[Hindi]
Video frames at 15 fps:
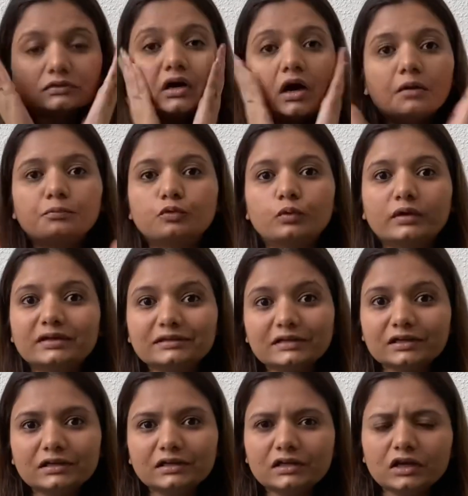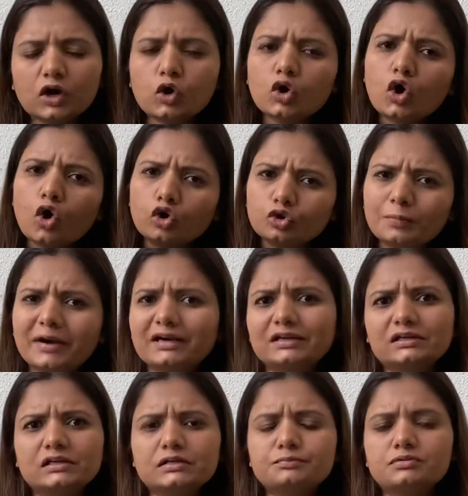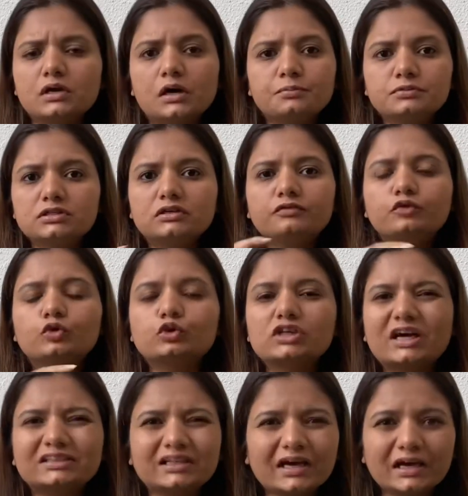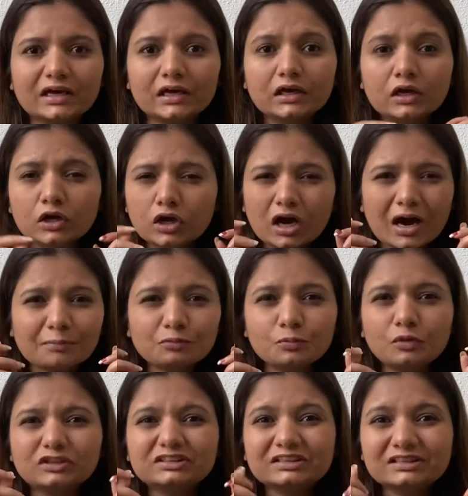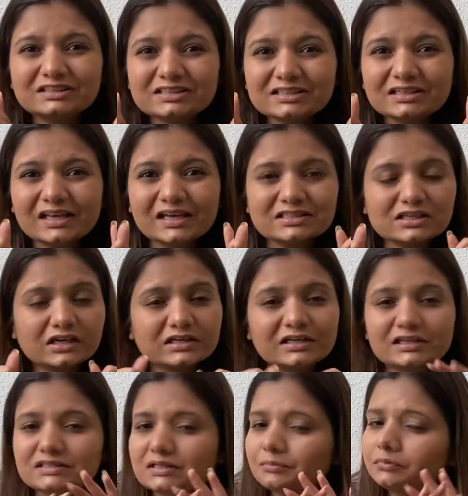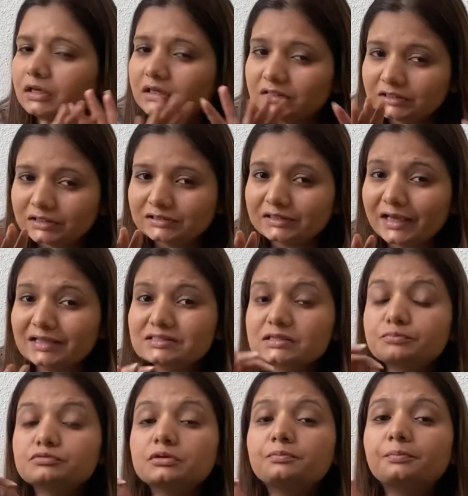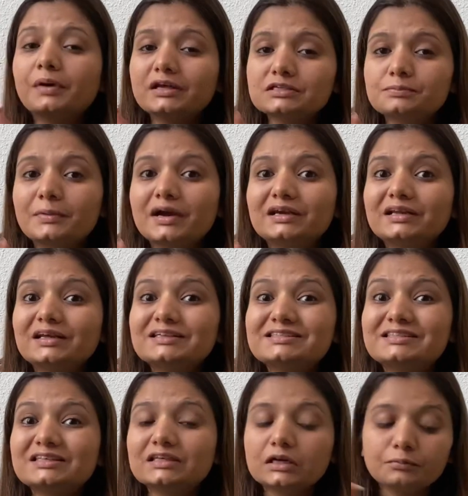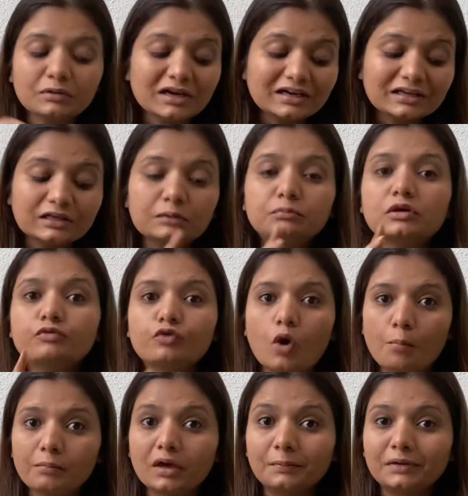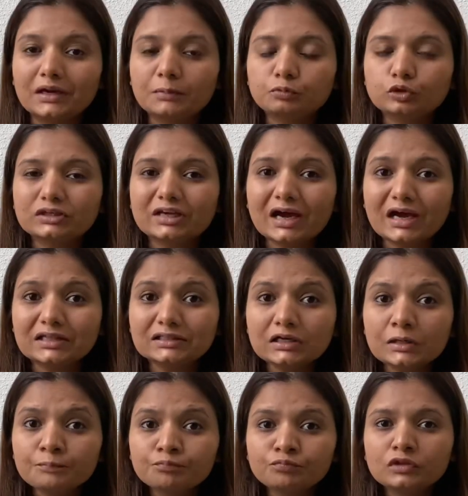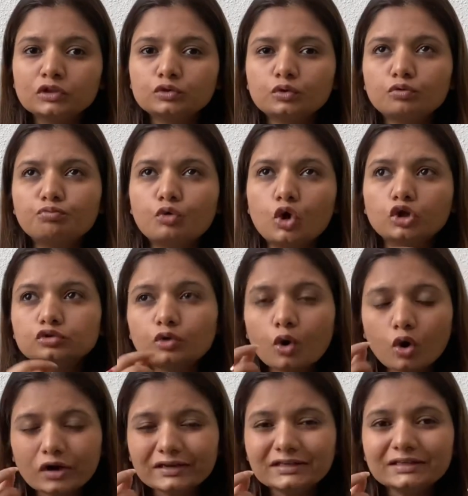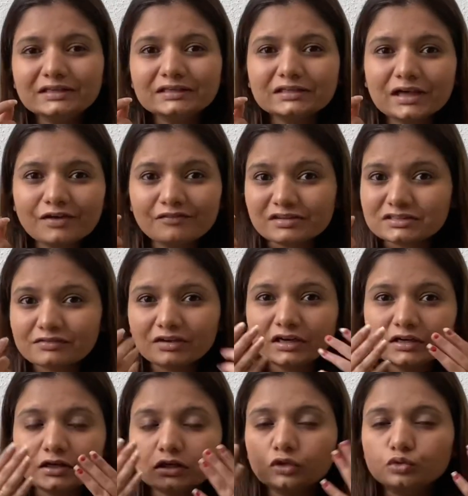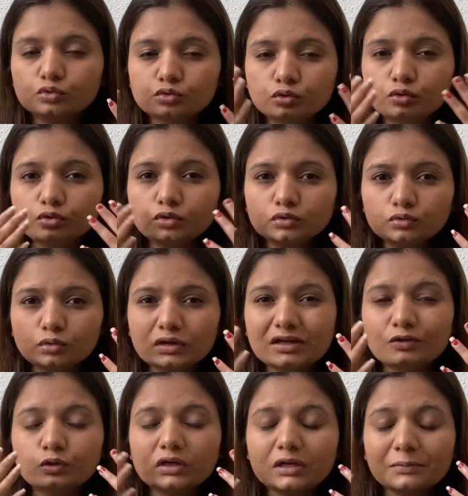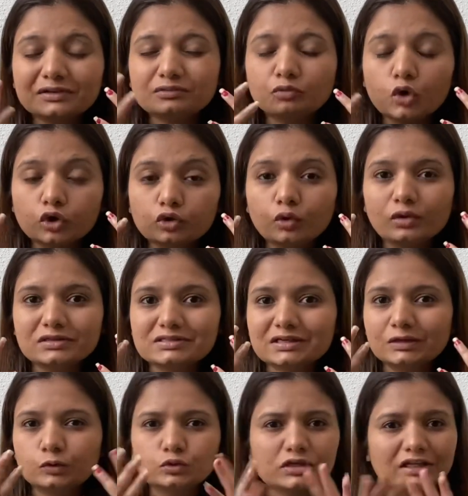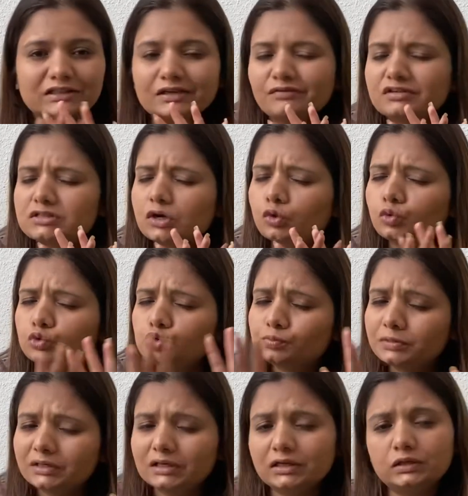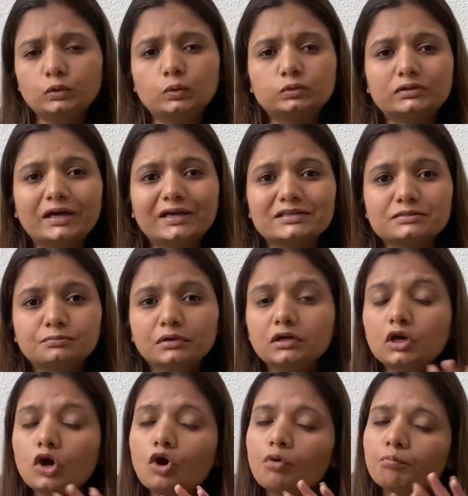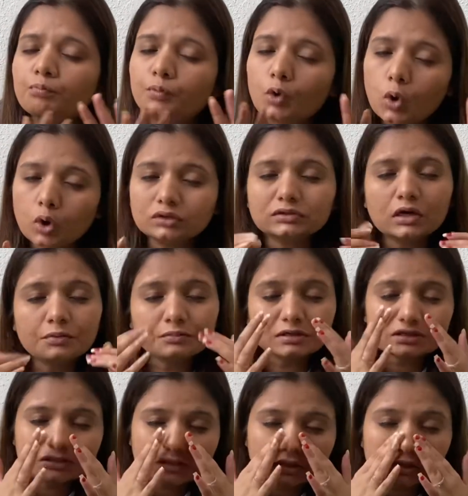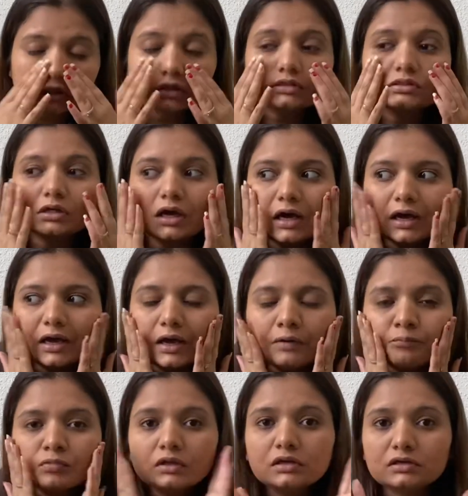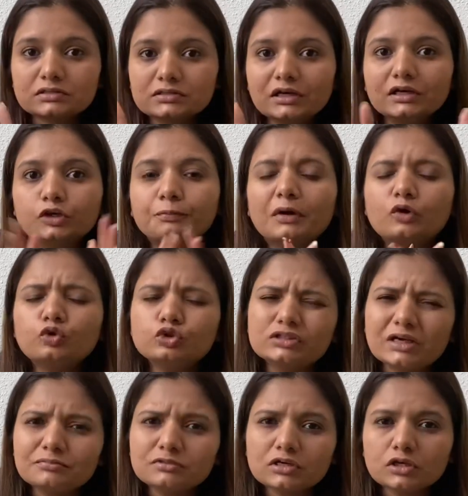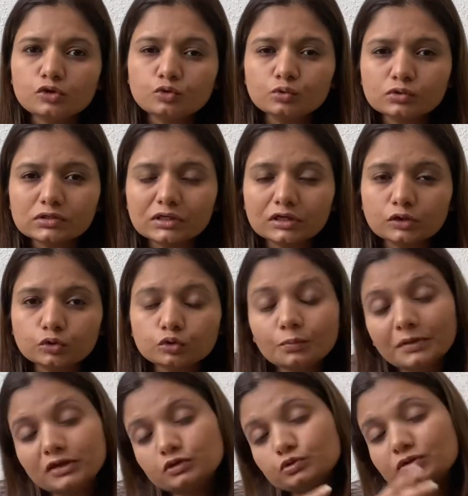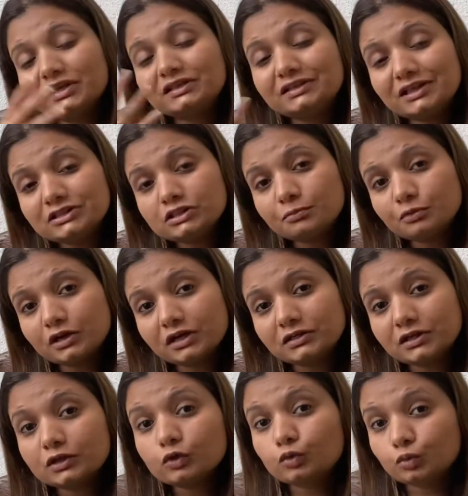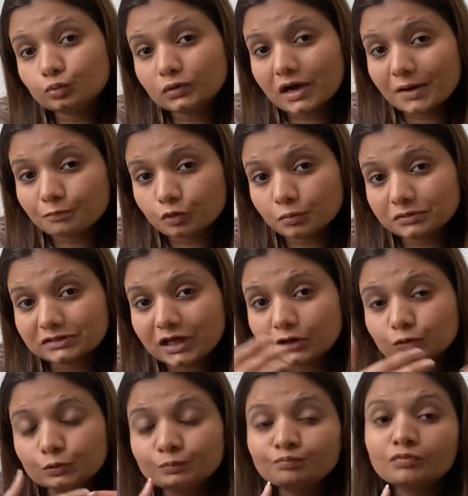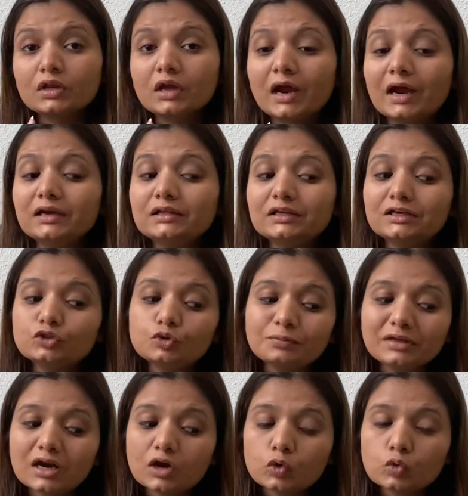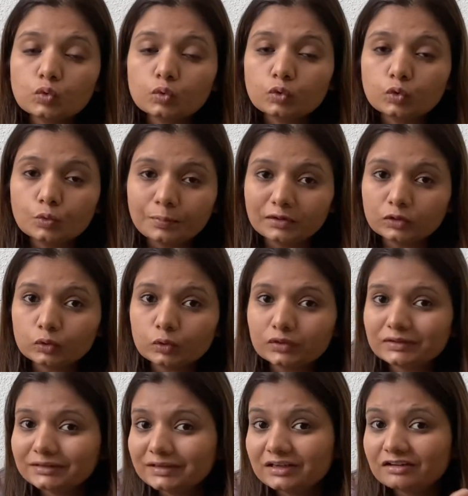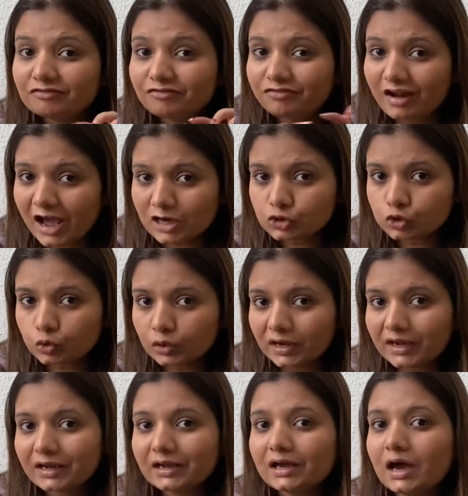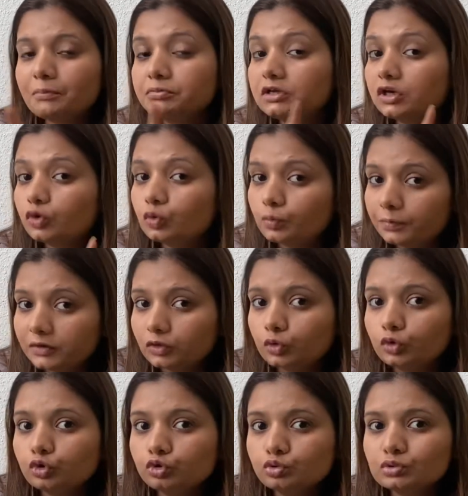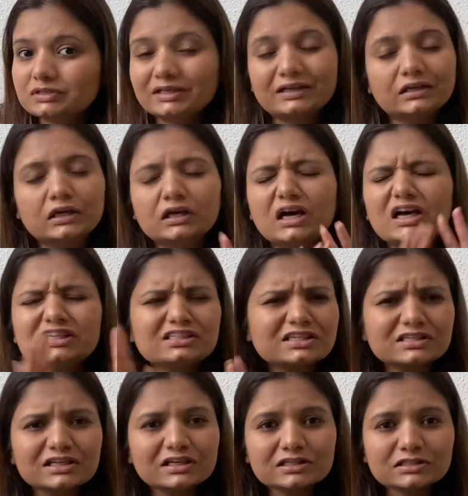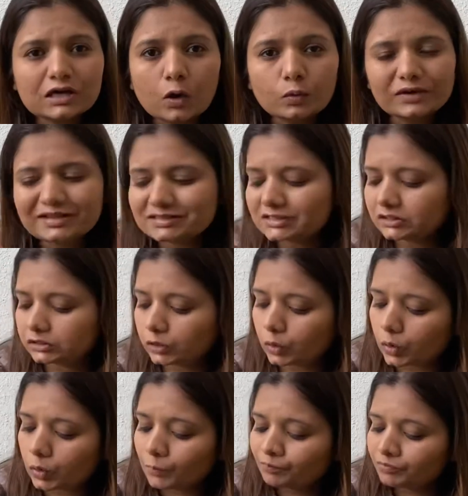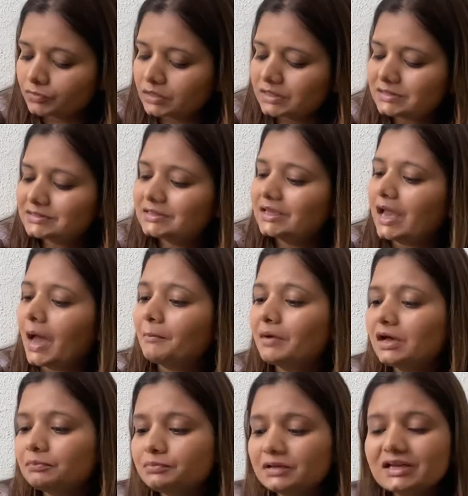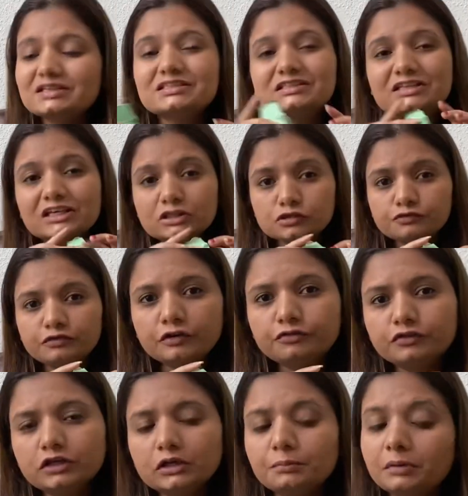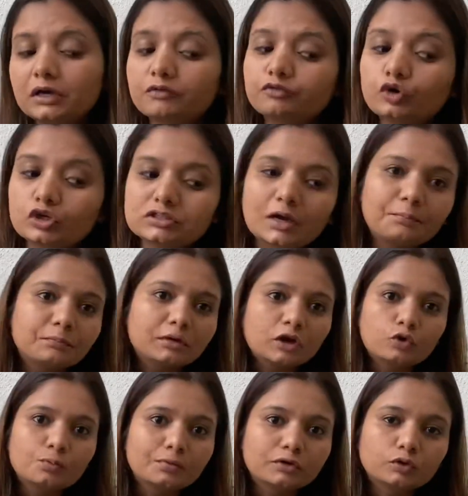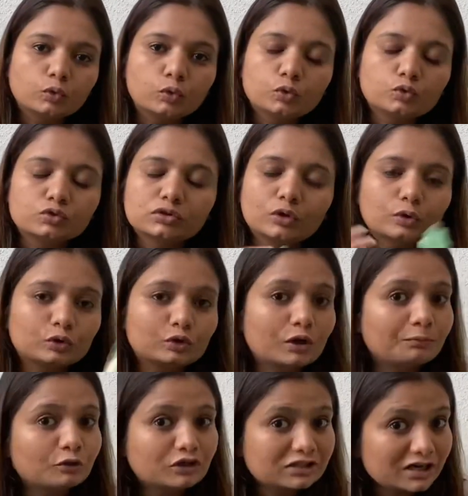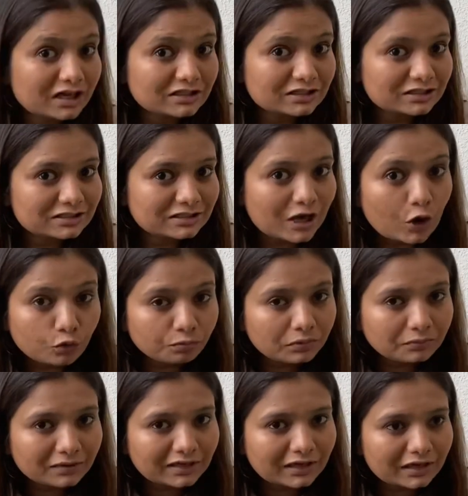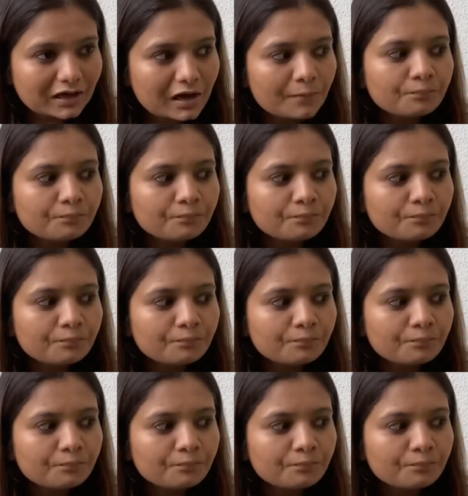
आपको कहीं दिख नहीं रहा होगा ऑटोमेटिकली ऑब्जर्व हो जाता है आपको बहुत ग्रीसीनेस और ये सब नहीं दिखता है एंड सबसे बेस्ट पार्ट है सीरम ना क्रीम के फॉर्म में है मैंने आपको दिखाया था तो बहुत ऑयली या वैसा वाला नहीं है उसको यू you नो know, थोड़ा होने के बाद ऑयली ऑयली स्किन हो जाती है वैसा कुछ भी नहीं होता है इसमें बहुत अमेजिंग इसका है रिजल्ट मैं कुछ टाइम से ये यूज़ कर रही हूँ तो मैंने सोचा इतना अच्छा प्रोडक्ट है तो क्यों ना आपको बता दूँ एंड ये जो मेरा कूपन कोड फ्लैश हो रहा है आप ये कूपन कोड यूज़ करके एक अच्छा सा डिस्काउंट ले सकते हो इसकी एम है सिक्स फिफ्टी बट ऑफकोर्स आप मेरा कूपन कोड यूज़ करोगे तो आपको अच्छा खासा डिस्काउंट भी मिलेगा